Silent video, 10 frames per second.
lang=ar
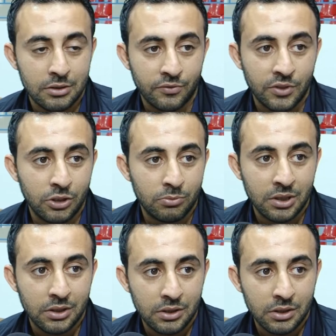شفنا اليوم
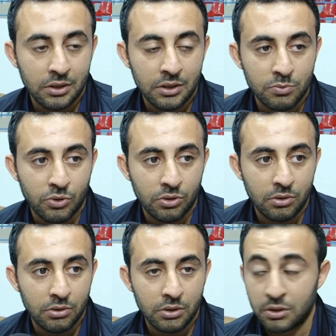آه، نجم
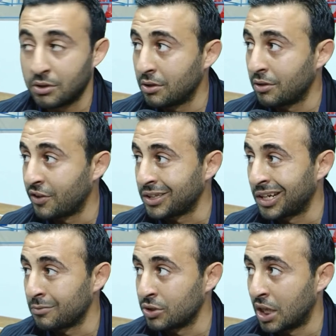نقولوا آه،
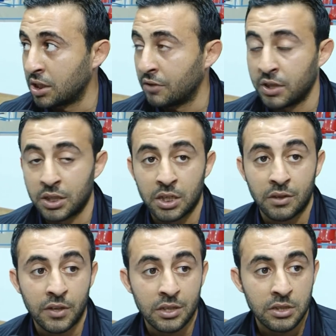فترات متعدده في نادي
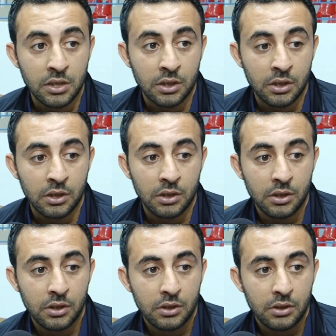راس
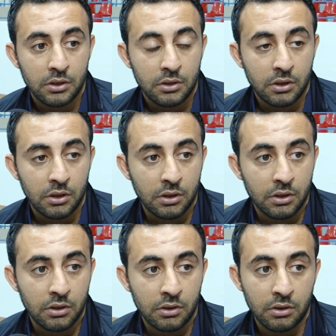
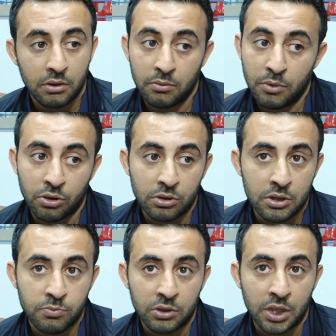آه، ما
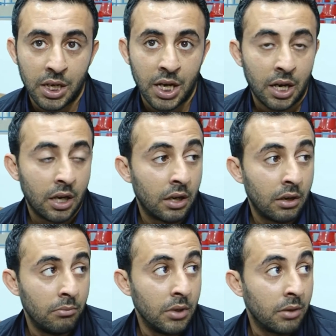كنتش
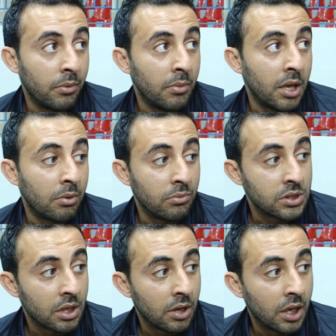مقتنع 100%
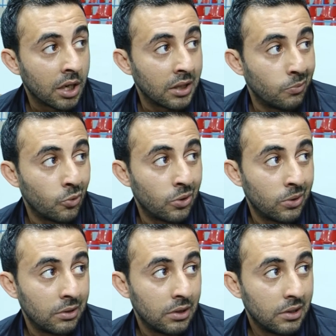بالمستوى اللي قدموه
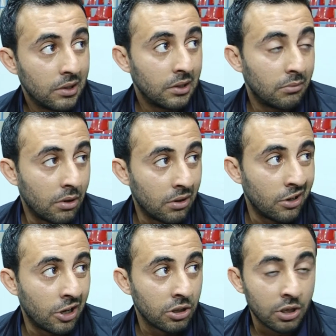ما
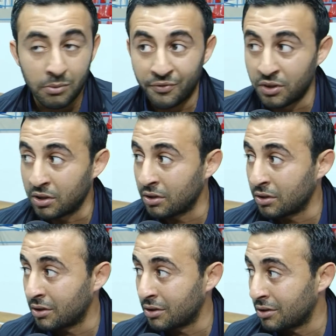نعذرهم في
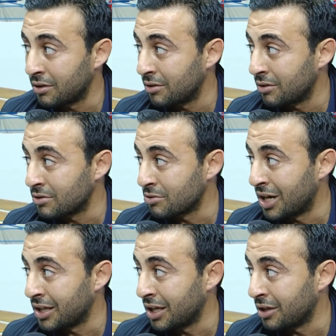
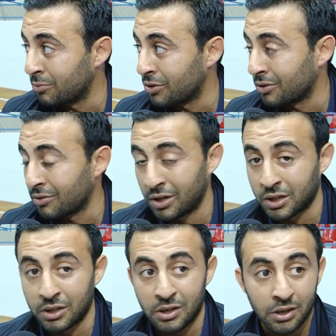الجمعه هذه يمكن نقول لك
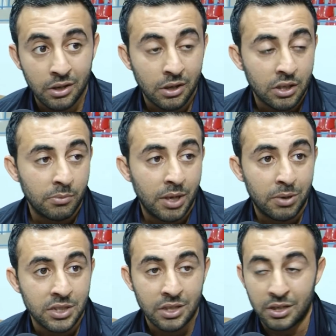خدمنا
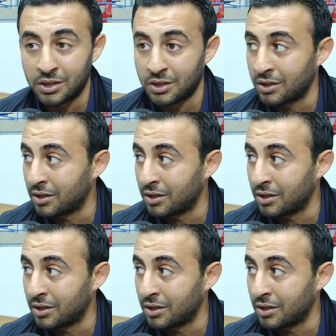برشا